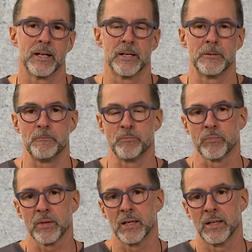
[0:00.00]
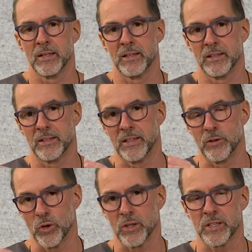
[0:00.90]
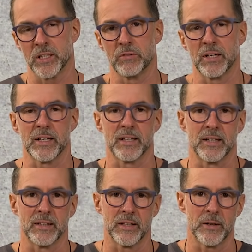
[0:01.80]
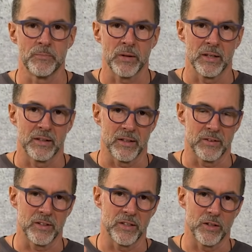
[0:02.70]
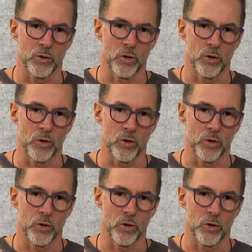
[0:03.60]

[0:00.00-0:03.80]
Ähm, die nördliche Variante, da sind die